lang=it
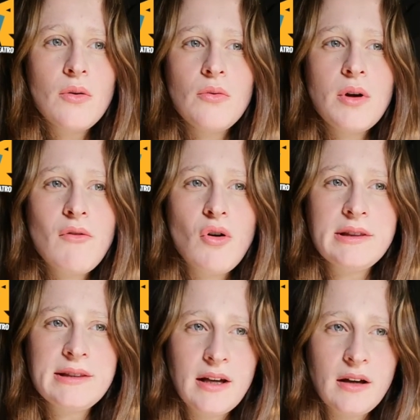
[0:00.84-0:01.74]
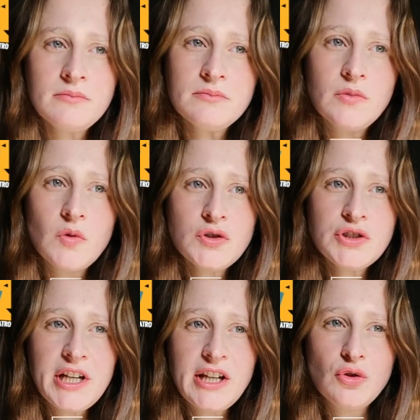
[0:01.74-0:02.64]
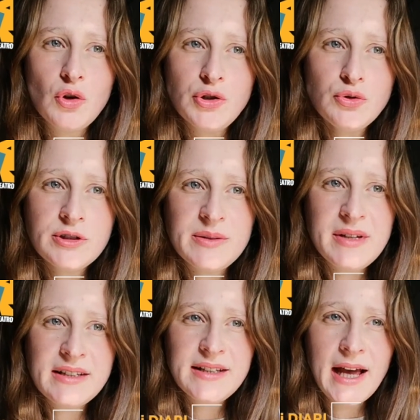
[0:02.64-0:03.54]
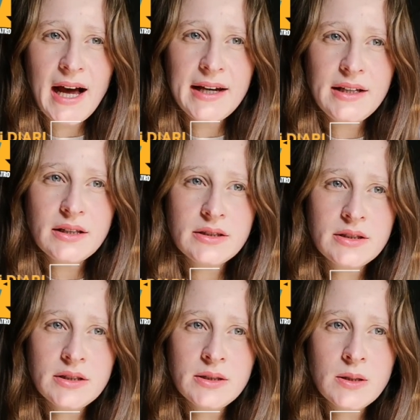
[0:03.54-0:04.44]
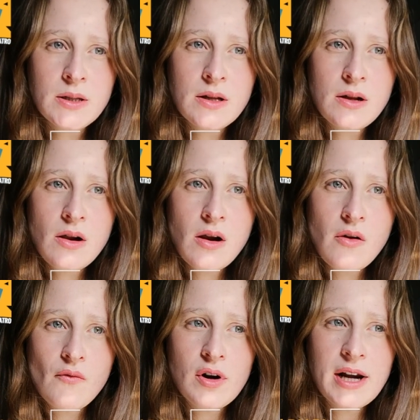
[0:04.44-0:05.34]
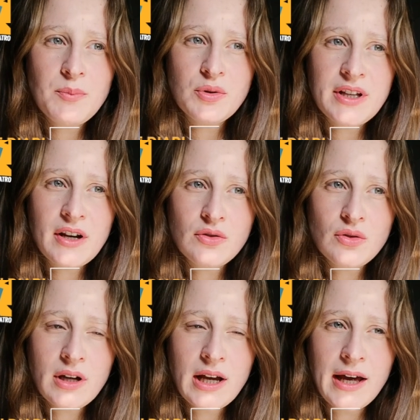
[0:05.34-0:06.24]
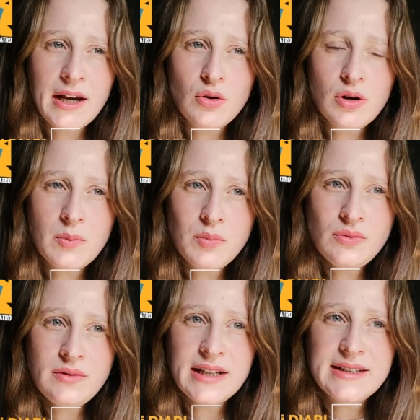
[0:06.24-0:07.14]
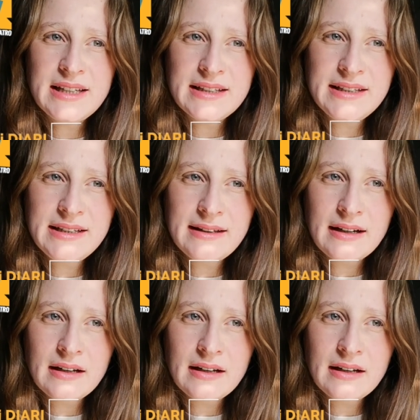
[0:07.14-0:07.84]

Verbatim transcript: Una volta ho scritto in uno dei miei diari vorrei poter toccare con la punta delle dita